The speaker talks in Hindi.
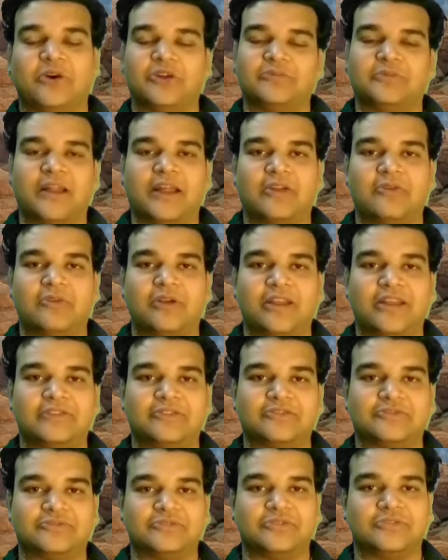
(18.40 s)
बहुत बड़ा रोल है
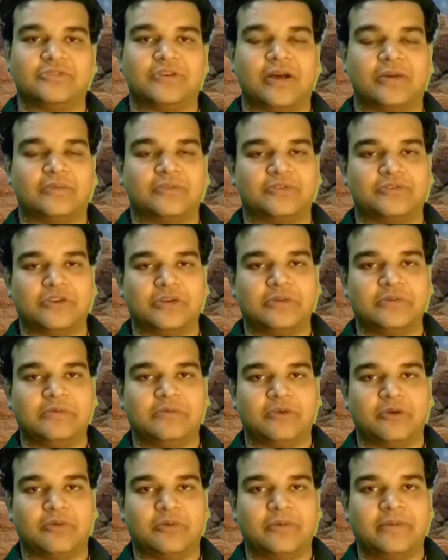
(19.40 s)
दोस्तों तो आपको कोई भी
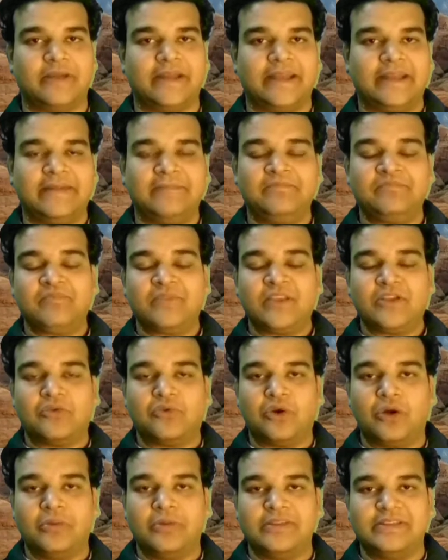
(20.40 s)
प्रॉब्लम है
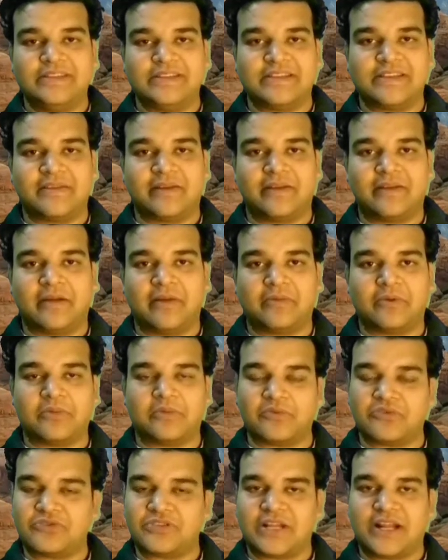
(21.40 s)
कोई भी चीज़ के बारे में आपको
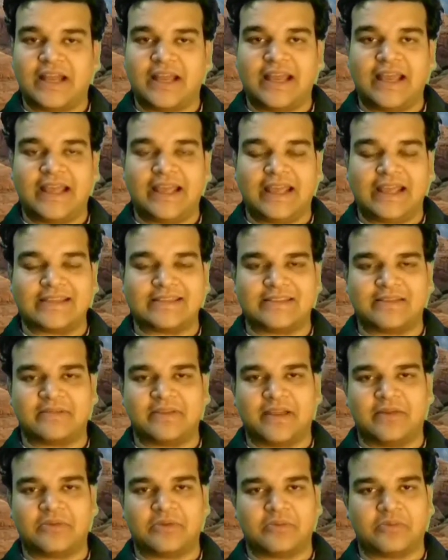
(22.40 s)
पूछना है कैसा
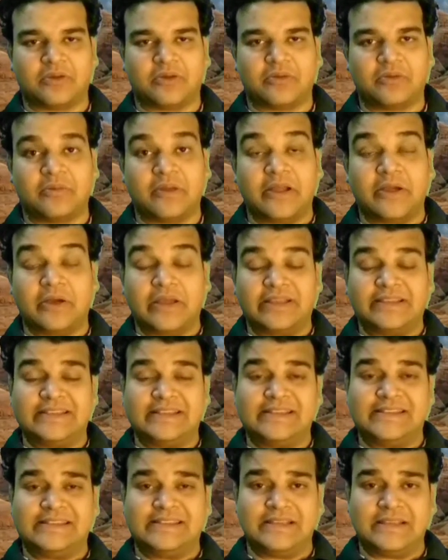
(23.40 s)
भी आपको प्रॉब्लम है
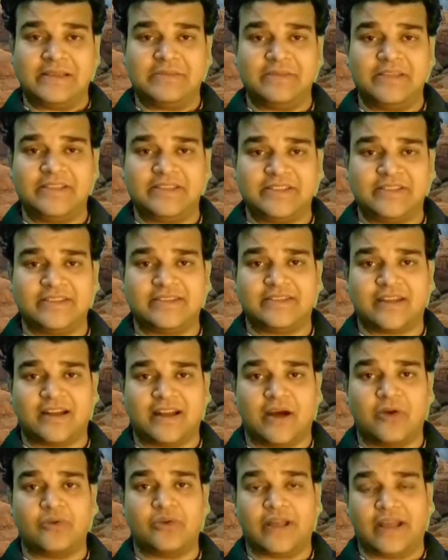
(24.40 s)
किसी सी भी चीज़ का
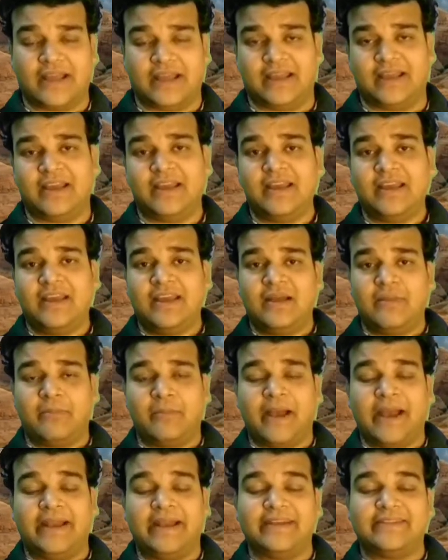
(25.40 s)
डाउट है
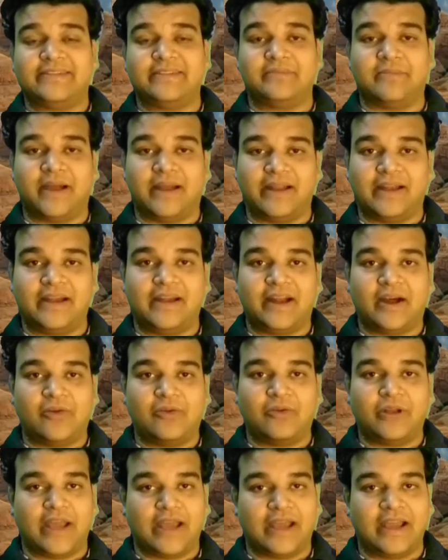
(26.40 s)
माइनर से माइनर
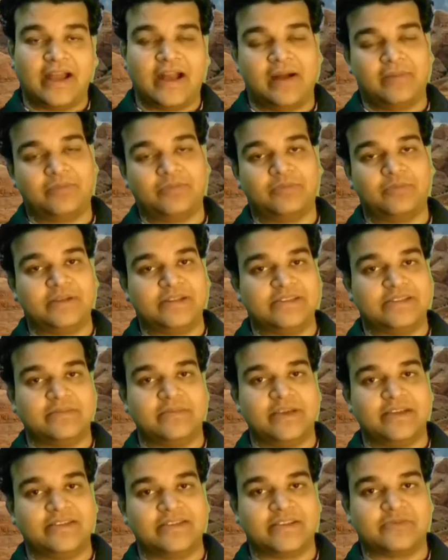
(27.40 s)
डाउट है आप मेरे से
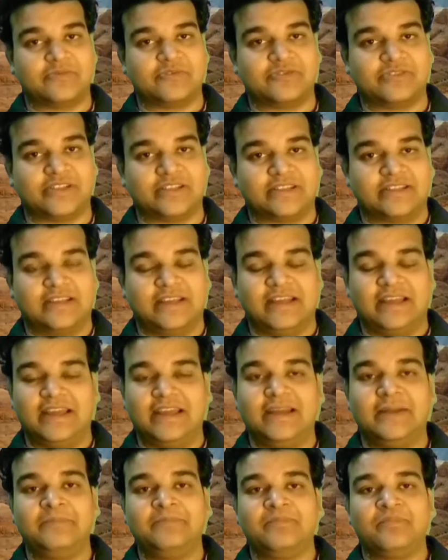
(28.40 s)
बेचक पूछ सकते
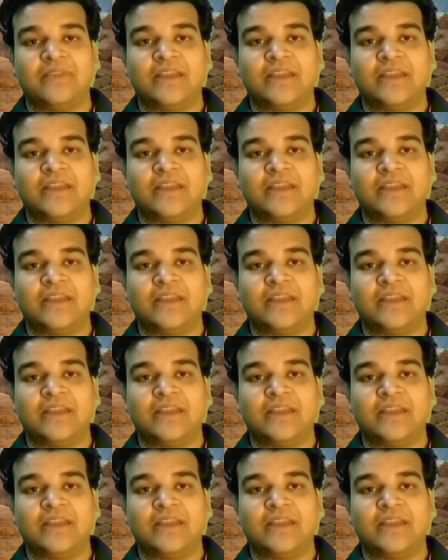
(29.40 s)
हैं